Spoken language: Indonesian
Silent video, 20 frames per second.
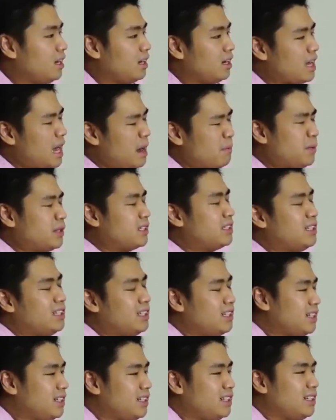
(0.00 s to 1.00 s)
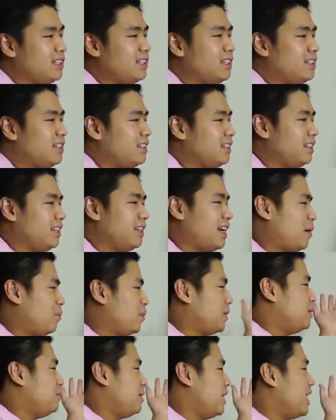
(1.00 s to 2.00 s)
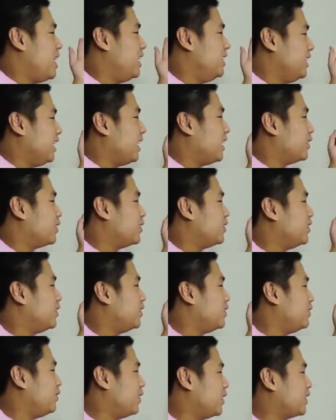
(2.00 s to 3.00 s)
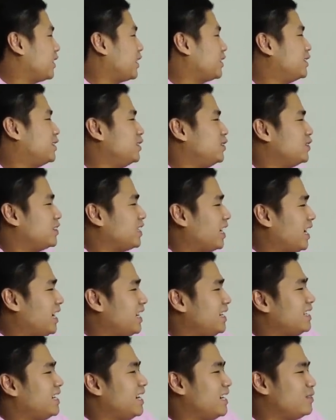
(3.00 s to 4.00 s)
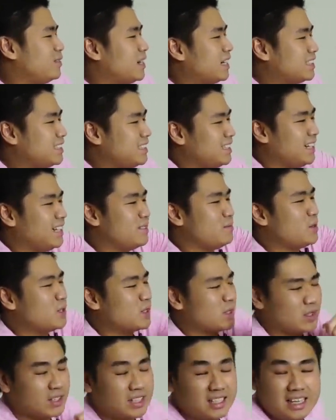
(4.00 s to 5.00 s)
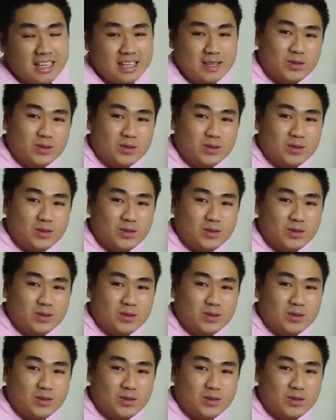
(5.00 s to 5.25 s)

uh, apa sih apa sih bedanya gitu monitor sejuta dikalibrasi dengan monitor 3